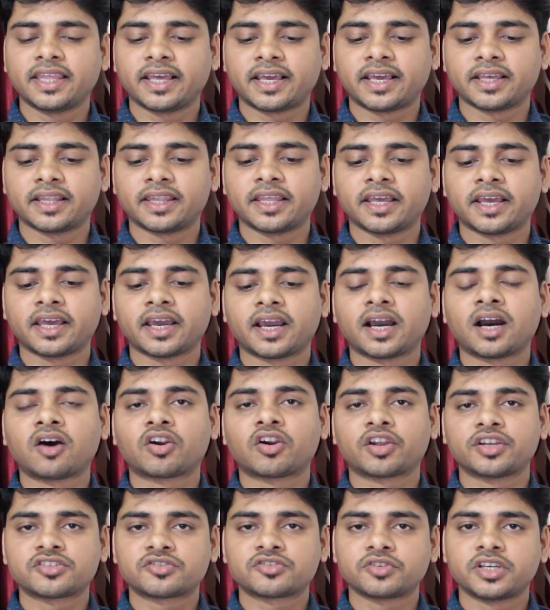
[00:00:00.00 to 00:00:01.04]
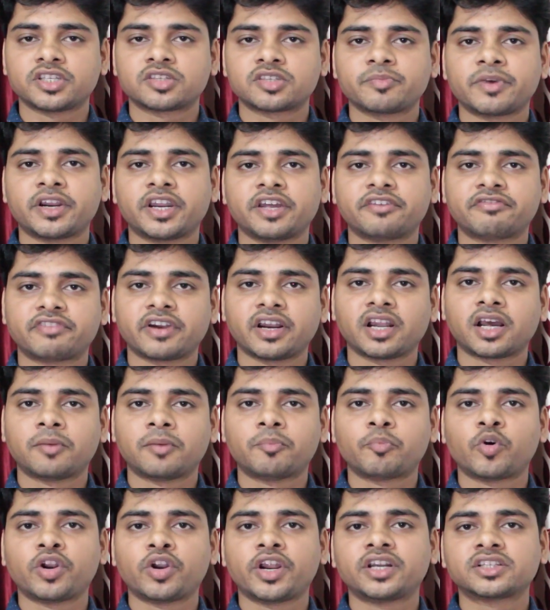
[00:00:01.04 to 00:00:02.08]
दिख, दिखेगा और इस इसमें डिफरेंट
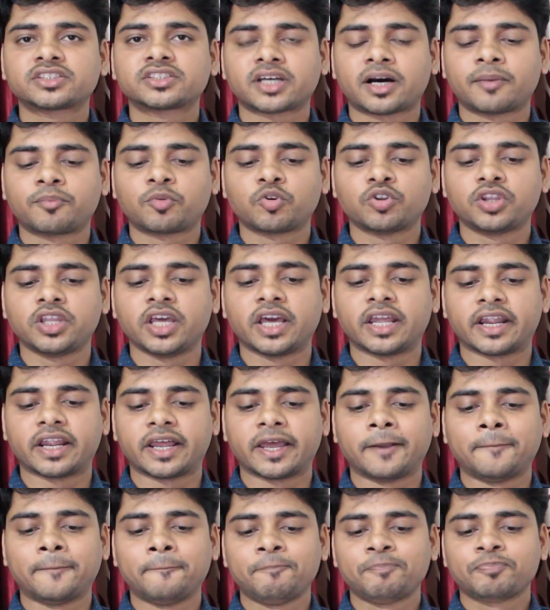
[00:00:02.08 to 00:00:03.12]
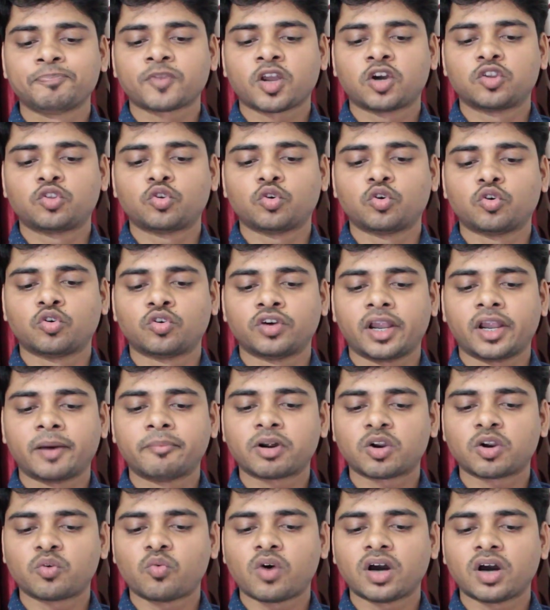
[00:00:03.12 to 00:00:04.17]
कंपोनेंट्स आपको दिख रहा है तो
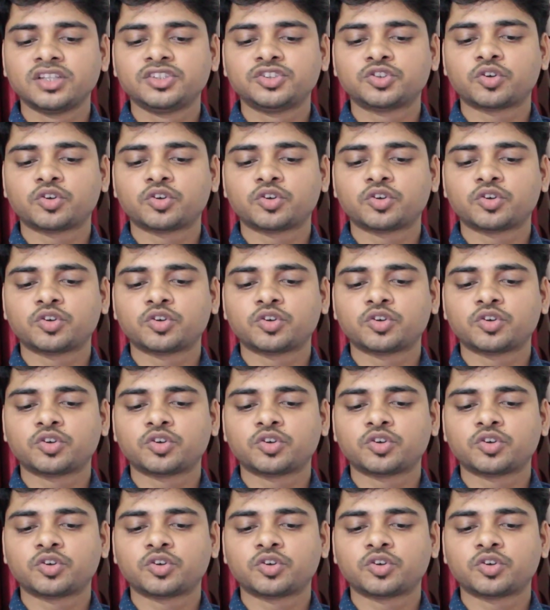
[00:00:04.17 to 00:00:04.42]
नंबर वन